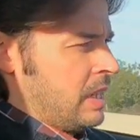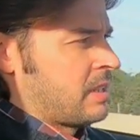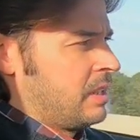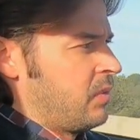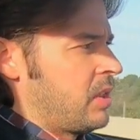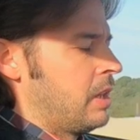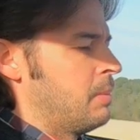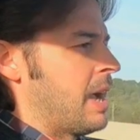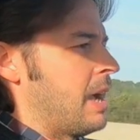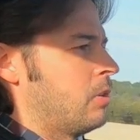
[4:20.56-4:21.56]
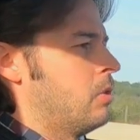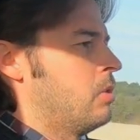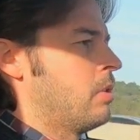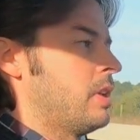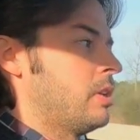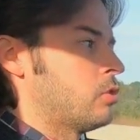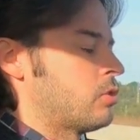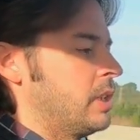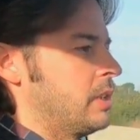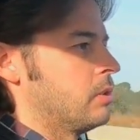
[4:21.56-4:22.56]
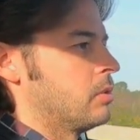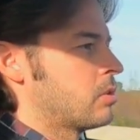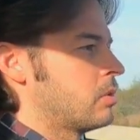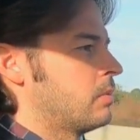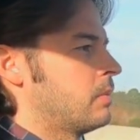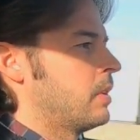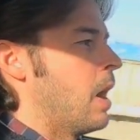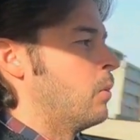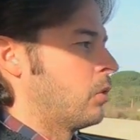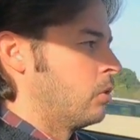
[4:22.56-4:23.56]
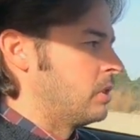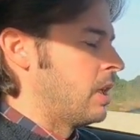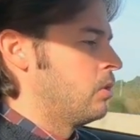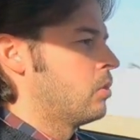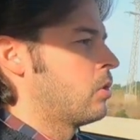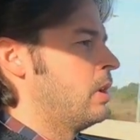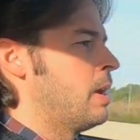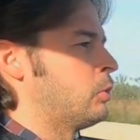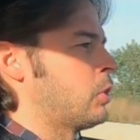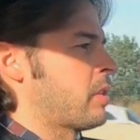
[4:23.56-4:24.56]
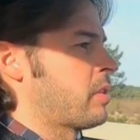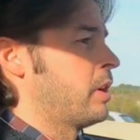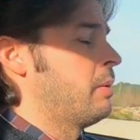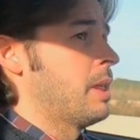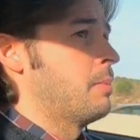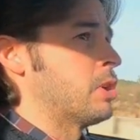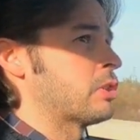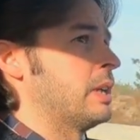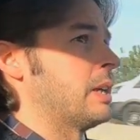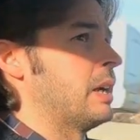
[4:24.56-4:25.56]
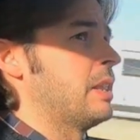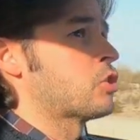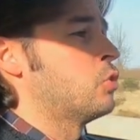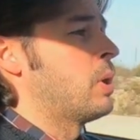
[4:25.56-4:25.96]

Es difícil bajarlo de 8 litros, aun contando con la motorización híbrida, pero es que en realidad